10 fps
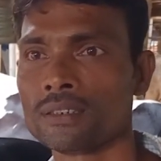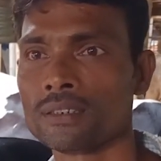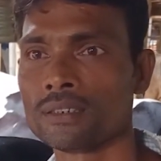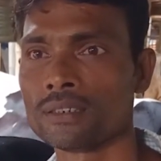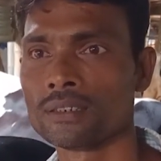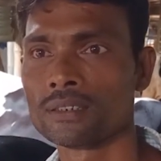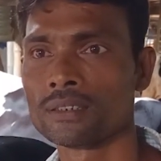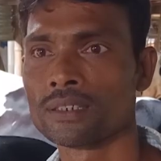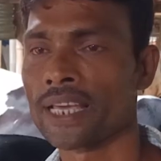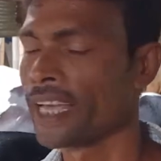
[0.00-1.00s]
এই ব্যবসা ছাড়া
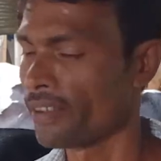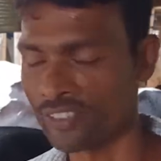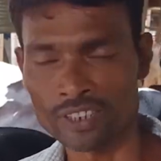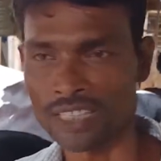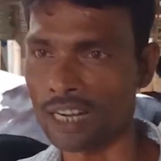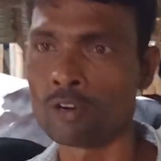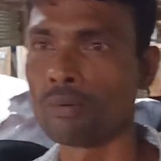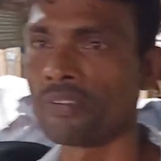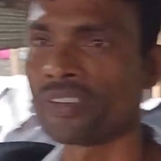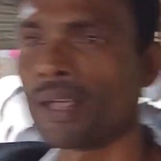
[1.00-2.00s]
অন্য ব্যবসা ছাড়া কোনো
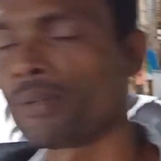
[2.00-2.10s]
ব্যবসা নেই